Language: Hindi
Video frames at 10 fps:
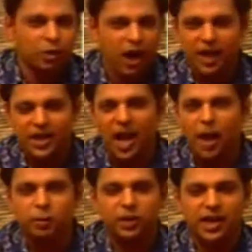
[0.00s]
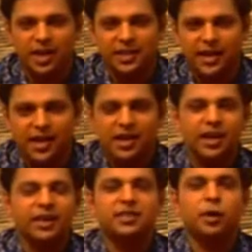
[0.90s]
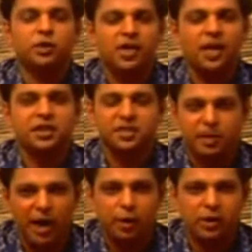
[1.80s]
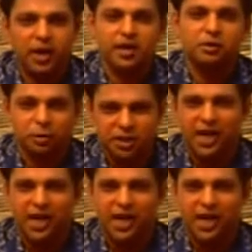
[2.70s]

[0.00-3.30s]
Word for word: तो आइए आपको दिखाते हैं इसके उद्घाटन समारोह के कुछ